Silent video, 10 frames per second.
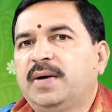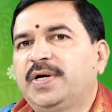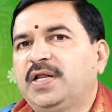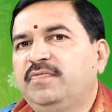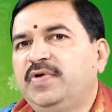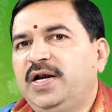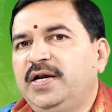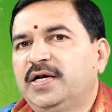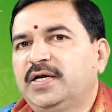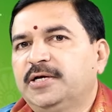కాబట్టి వీళ్ళు
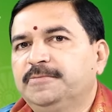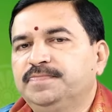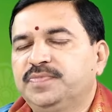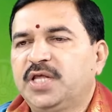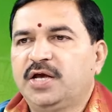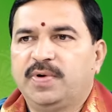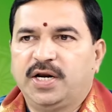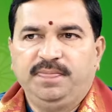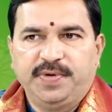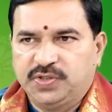ఏంటంటే
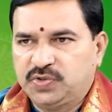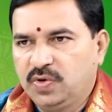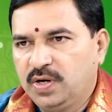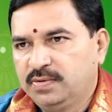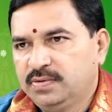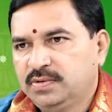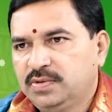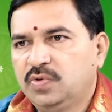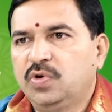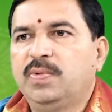దయబలాన్ని పెంచుకోవాలి
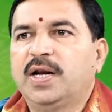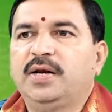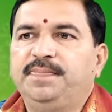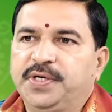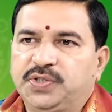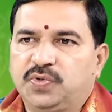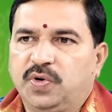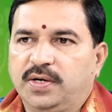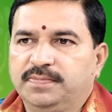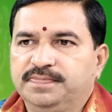గురుబలాన్ని
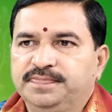పెంచుకోవాలి